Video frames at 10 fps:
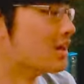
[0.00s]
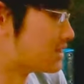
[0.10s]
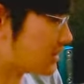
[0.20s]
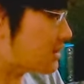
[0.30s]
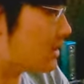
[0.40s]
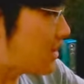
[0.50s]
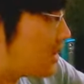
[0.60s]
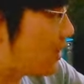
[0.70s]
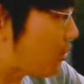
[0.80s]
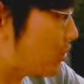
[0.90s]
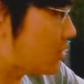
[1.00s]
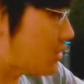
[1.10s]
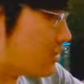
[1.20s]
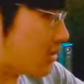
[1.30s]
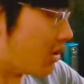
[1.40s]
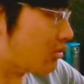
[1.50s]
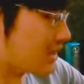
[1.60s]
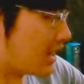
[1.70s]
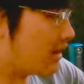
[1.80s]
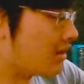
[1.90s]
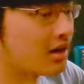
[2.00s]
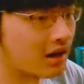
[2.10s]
这样子效果真是超赞。